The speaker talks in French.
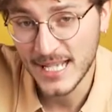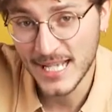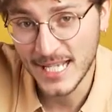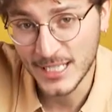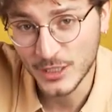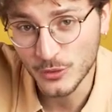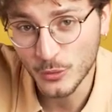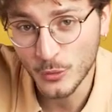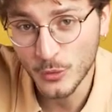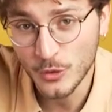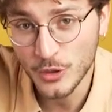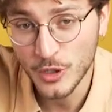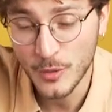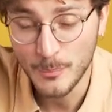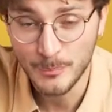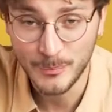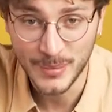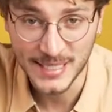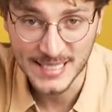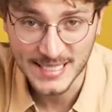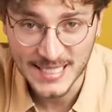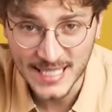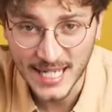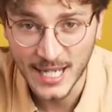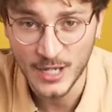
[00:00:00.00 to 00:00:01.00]
et donc
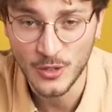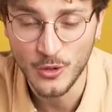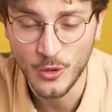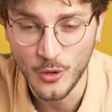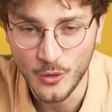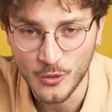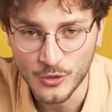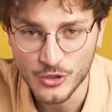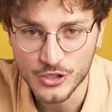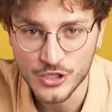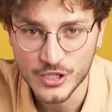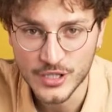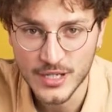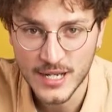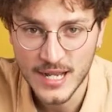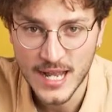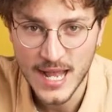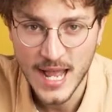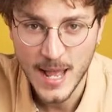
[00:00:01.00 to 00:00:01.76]
passer à l'orange.